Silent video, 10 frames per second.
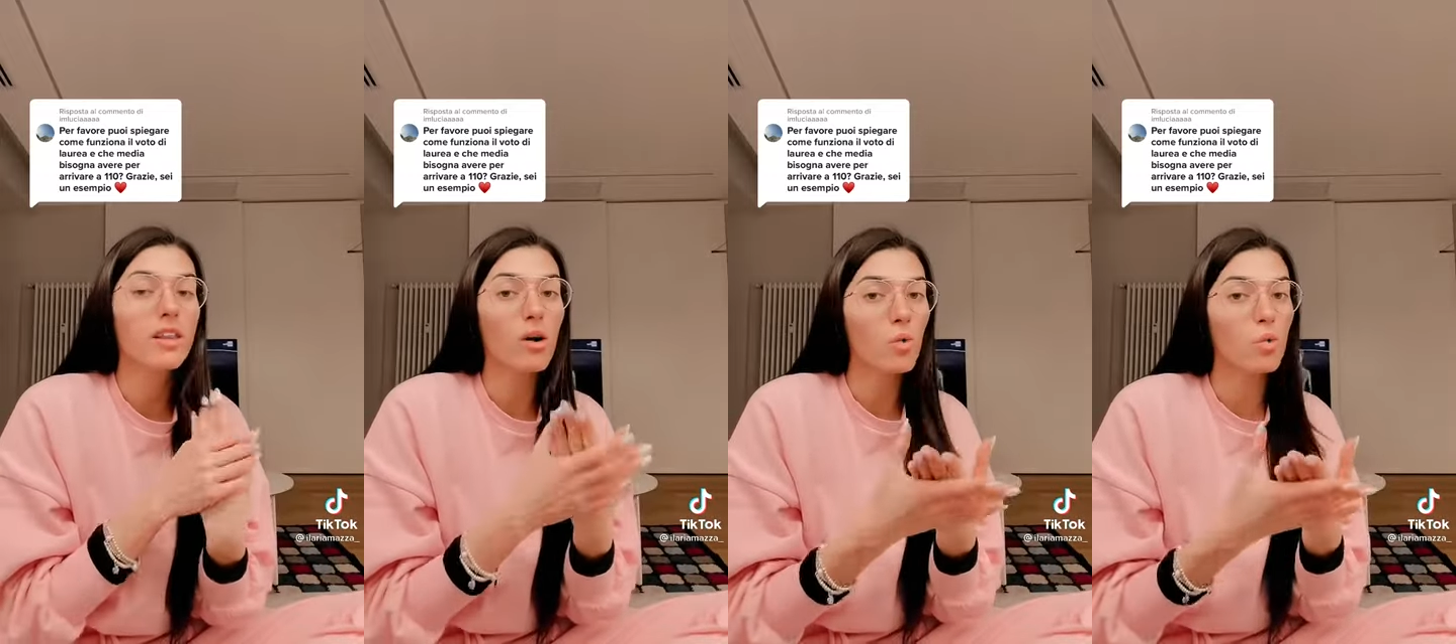
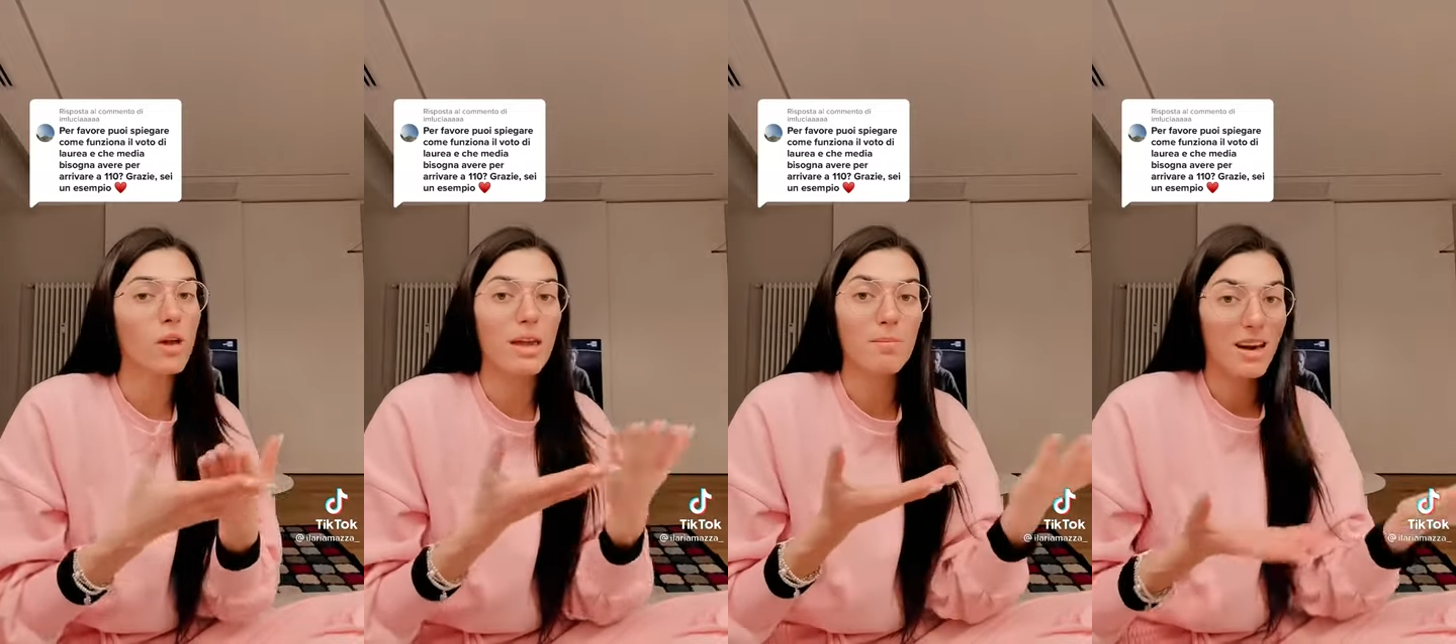da
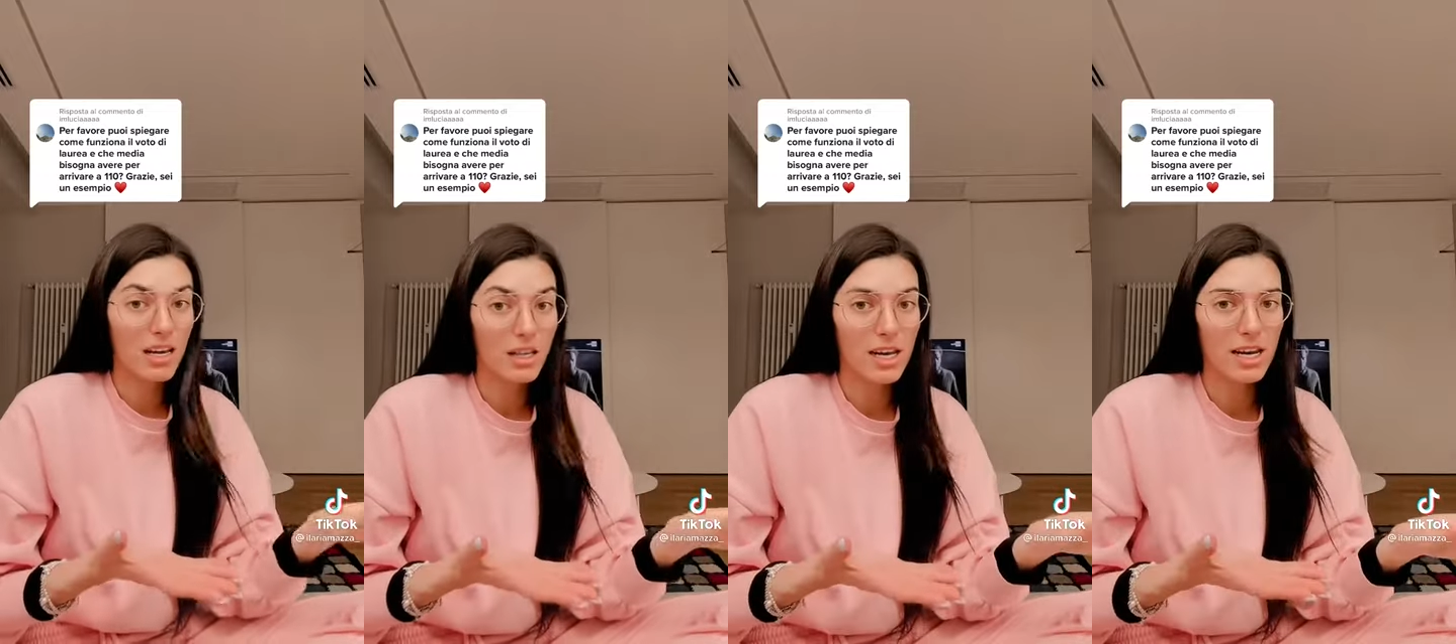cui
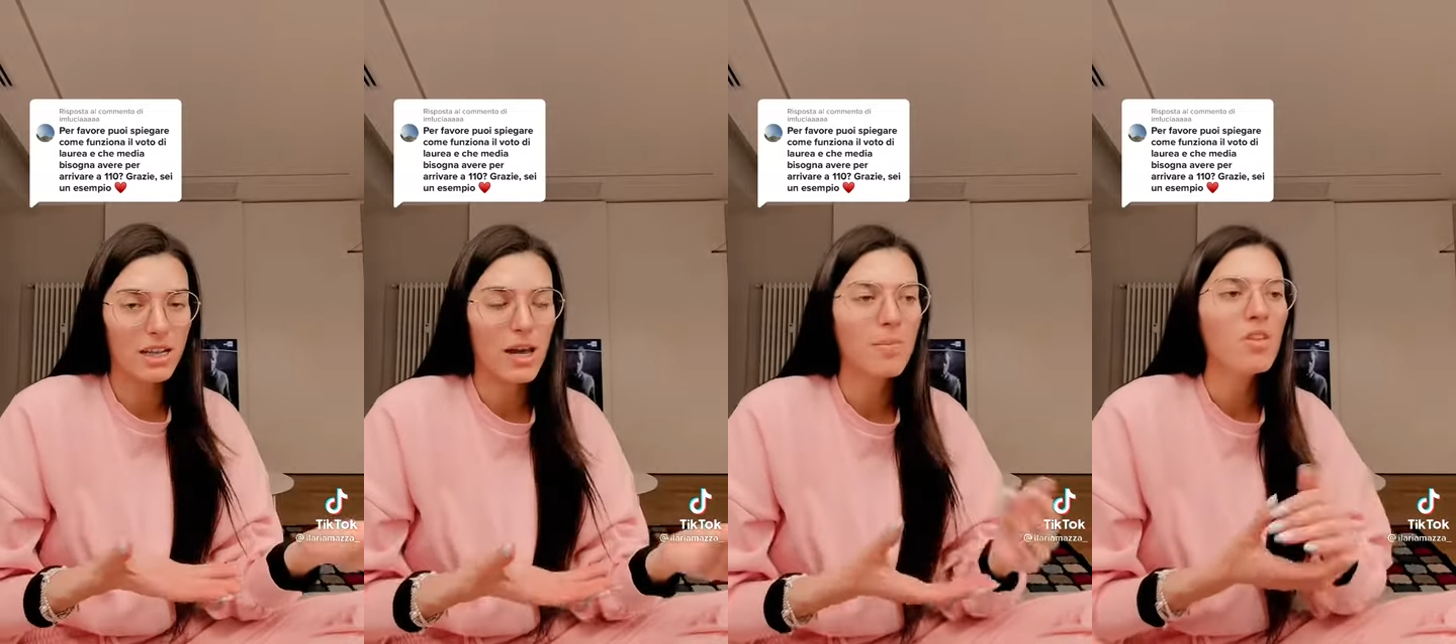
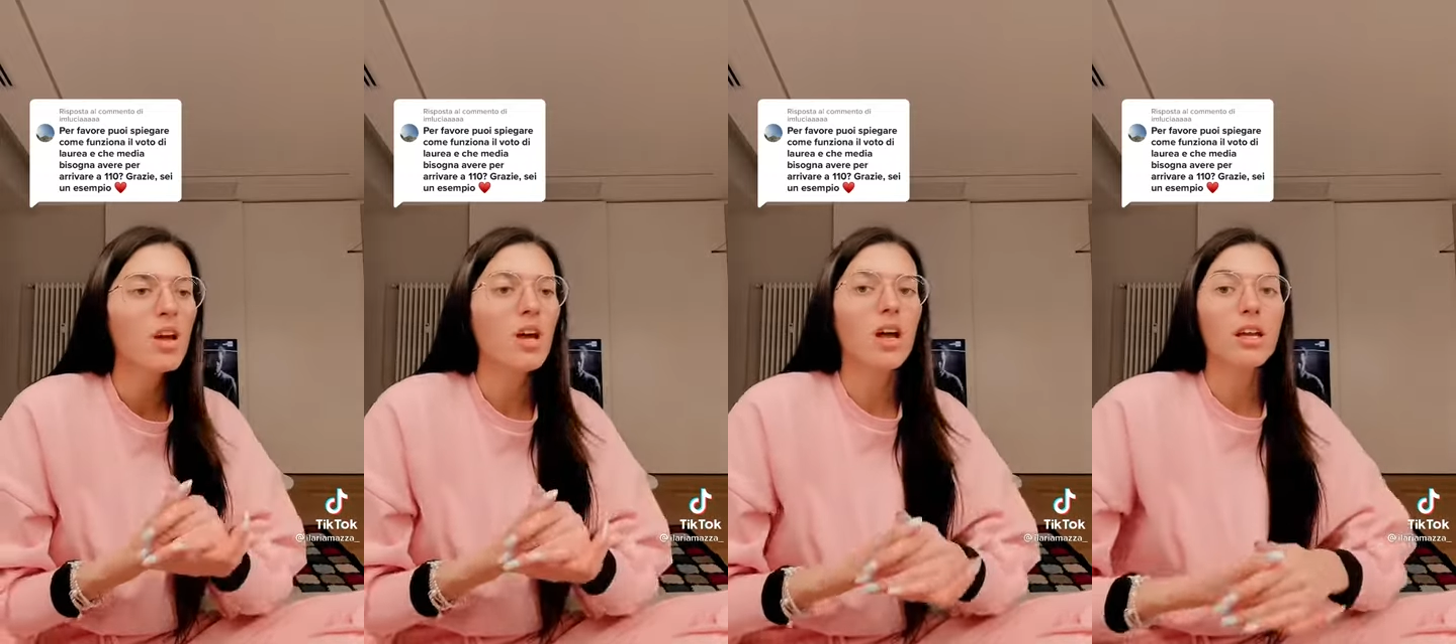
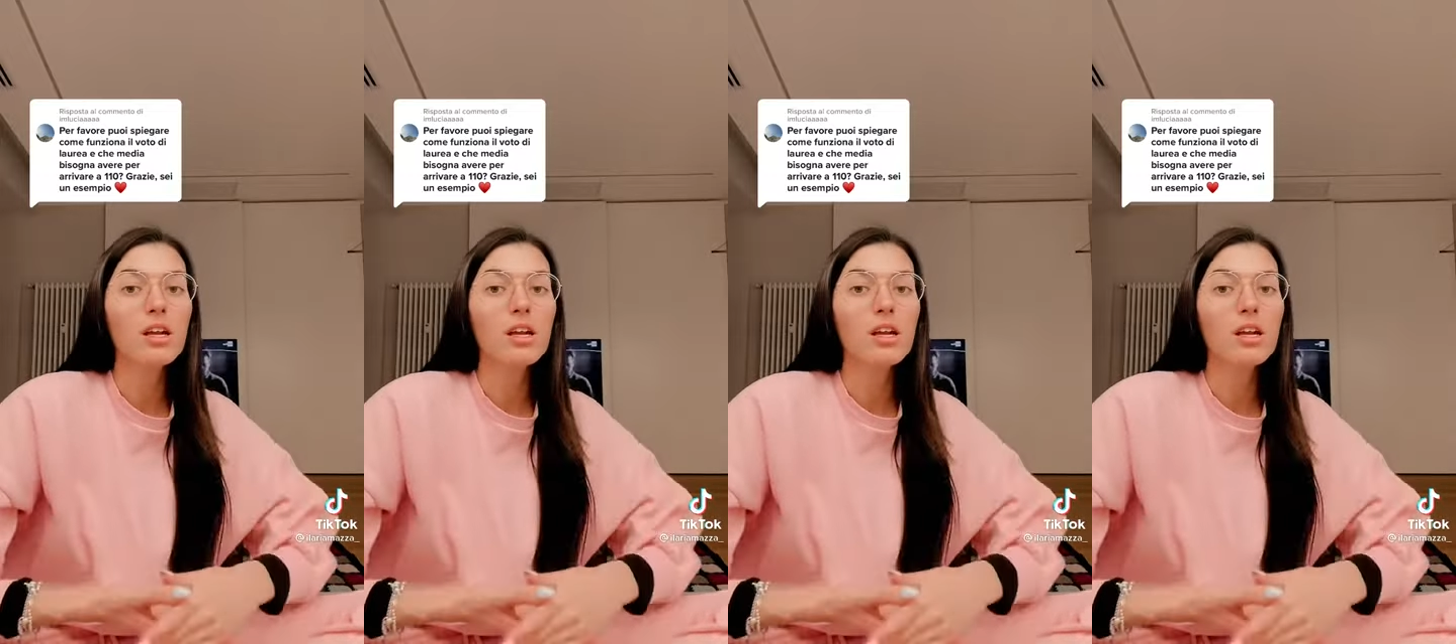partirete.